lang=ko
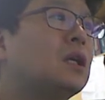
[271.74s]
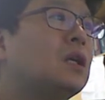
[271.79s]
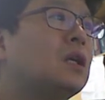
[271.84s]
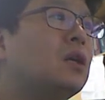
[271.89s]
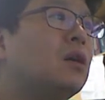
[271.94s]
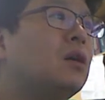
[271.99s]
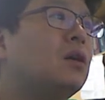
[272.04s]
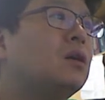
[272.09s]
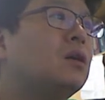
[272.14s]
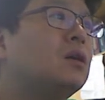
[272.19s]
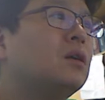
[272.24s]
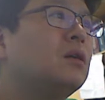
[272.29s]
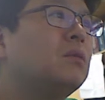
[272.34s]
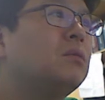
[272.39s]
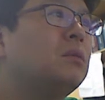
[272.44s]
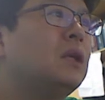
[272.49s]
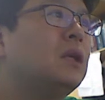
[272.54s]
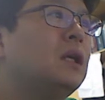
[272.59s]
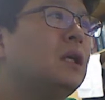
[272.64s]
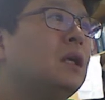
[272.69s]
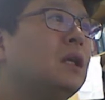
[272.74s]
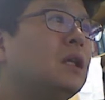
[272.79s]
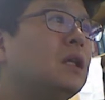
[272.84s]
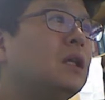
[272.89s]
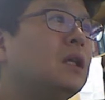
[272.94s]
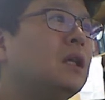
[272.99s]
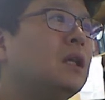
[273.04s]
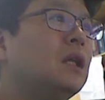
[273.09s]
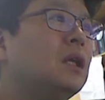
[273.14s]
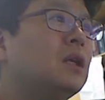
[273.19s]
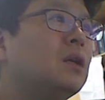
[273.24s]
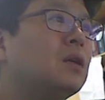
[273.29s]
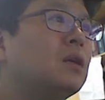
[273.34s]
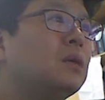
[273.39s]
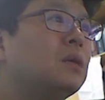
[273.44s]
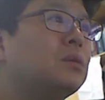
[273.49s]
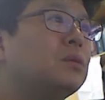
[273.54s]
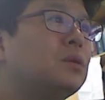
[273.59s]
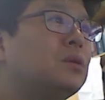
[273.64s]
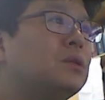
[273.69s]
경비인대
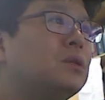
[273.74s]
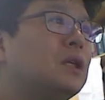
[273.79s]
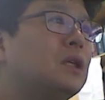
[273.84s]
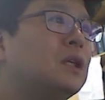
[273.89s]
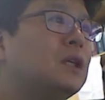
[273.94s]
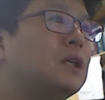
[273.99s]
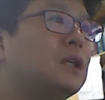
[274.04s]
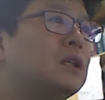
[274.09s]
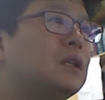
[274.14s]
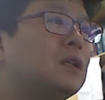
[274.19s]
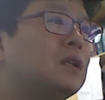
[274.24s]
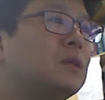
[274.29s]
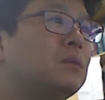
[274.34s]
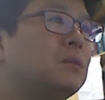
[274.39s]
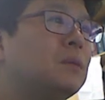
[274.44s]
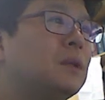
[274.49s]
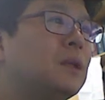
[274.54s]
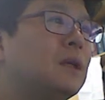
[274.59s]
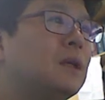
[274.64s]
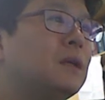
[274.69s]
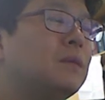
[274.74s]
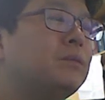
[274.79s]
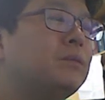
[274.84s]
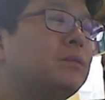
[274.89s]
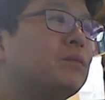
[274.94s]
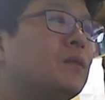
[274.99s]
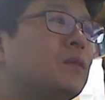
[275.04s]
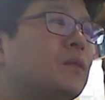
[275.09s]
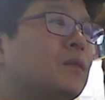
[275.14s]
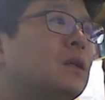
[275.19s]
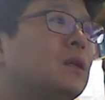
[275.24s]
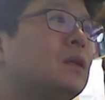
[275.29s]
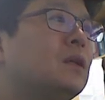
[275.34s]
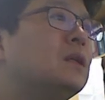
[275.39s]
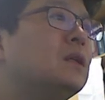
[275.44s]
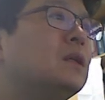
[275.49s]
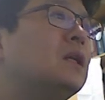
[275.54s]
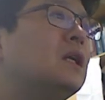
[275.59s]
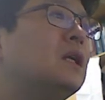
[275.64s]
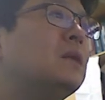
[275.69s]
결합 손상이라는 겁니다.
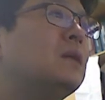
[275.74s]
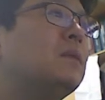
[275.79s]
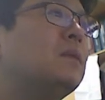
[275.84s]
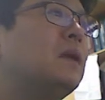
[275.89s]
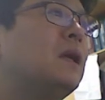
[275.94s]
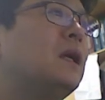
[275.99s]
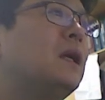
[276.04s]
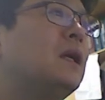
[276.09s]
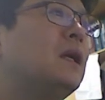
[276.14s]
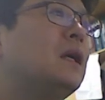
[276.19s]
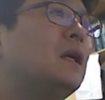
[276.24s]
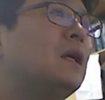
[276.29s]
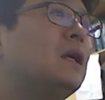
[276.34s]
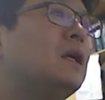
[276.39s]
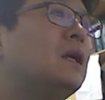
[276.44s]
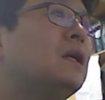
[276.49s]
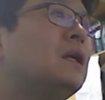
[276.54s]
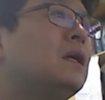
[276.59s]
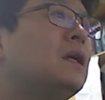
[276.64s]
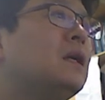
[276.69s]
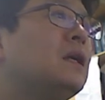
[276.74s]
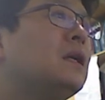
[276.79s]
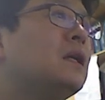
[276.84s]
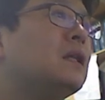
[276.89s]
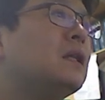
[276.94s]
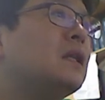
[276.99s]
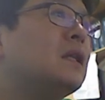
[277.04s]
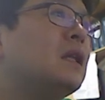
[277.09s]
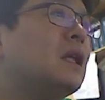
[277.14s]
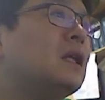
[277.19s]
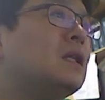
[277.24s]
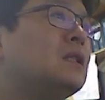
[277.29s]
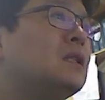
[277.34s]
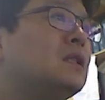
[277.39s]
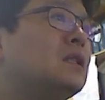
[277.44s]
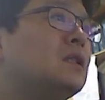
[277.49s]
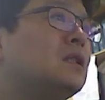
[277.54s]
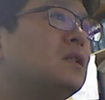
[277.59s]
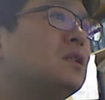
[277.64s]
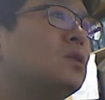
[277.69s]
그 다음에
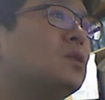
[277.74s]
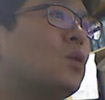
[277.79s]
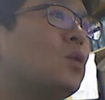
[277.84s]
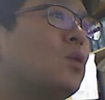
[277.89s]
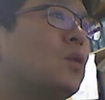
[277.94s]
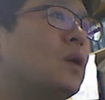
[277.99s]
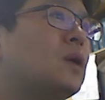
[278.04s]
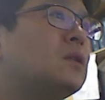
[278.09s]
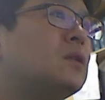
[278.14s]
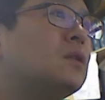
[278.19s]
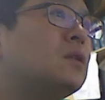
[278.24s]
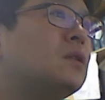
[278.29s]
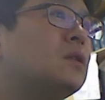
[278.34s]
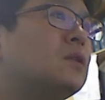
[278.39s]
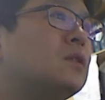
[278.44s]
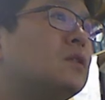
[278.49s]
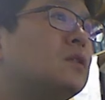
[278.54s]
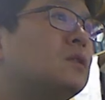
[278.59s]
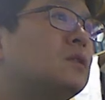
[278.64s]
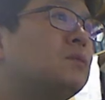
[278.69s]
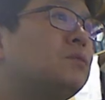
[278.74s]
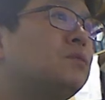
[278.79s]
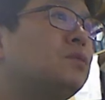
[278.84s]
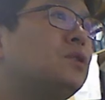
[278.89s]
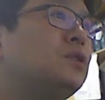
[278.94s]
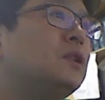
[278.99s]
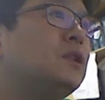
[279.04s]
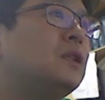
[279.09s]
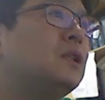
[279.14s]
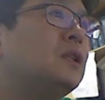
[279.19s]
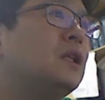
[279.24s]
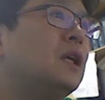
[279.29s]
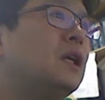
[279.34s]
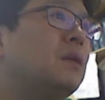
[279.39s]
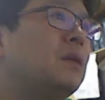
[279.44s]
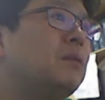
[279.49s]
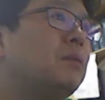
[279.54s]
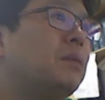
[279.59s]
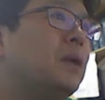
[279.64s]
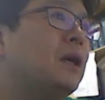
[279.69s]
내측 족관절
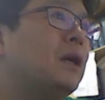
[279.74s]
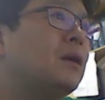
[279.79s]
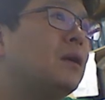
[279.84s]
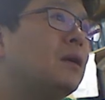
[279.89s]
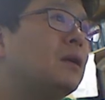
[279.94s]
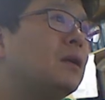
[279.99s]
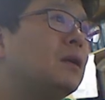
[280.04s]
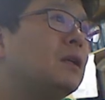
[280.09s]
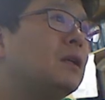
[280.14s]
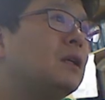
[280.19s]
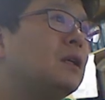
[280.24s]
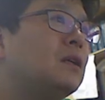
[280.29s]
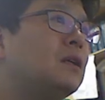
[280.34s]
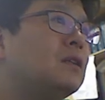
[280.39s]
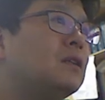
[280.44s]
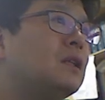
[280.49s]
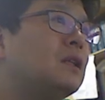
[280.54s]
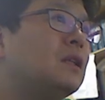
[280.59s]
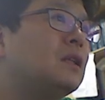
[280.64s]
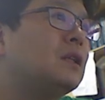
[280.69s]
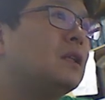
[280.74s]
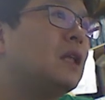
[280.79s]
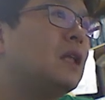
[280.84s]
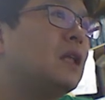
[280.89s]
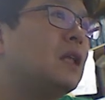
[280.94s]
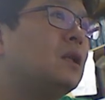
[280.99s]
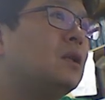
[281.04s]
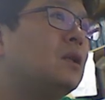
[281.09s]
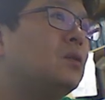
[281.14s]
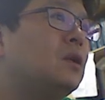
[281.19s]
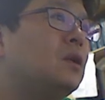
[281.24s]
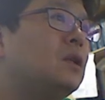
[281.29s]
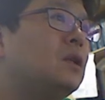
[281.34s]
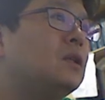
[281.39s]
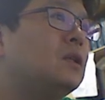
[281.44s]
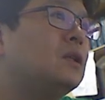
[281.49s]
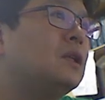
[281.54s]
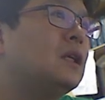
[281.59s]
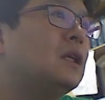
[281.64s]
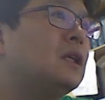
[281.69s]
측부인대 파열, 이게 이제
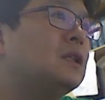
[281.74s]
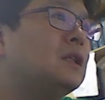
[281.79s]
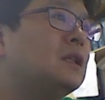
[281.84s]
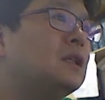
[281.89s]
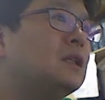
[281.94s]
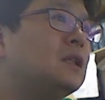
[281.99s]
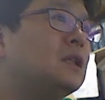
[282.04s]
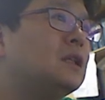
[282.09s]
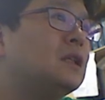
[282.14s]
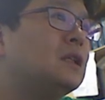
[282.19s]
델토이드라는